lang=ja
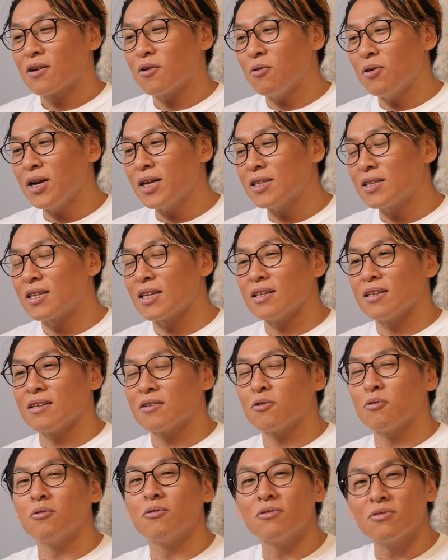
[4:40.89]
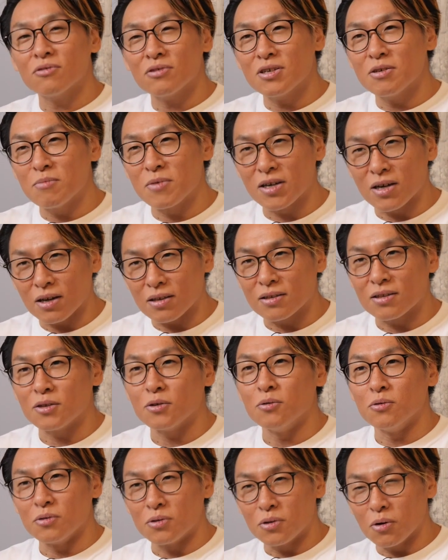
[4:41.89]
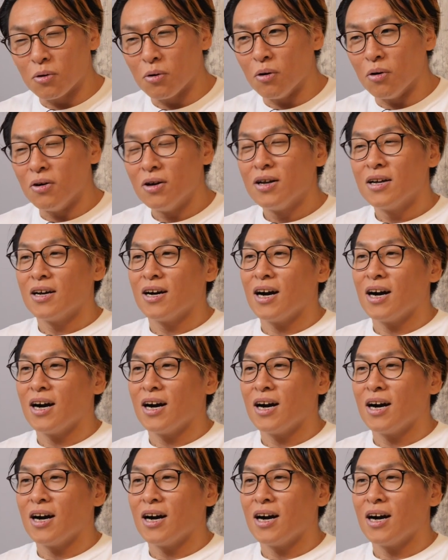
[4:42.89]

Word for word: どういうこれってどういう意味かっていうと、は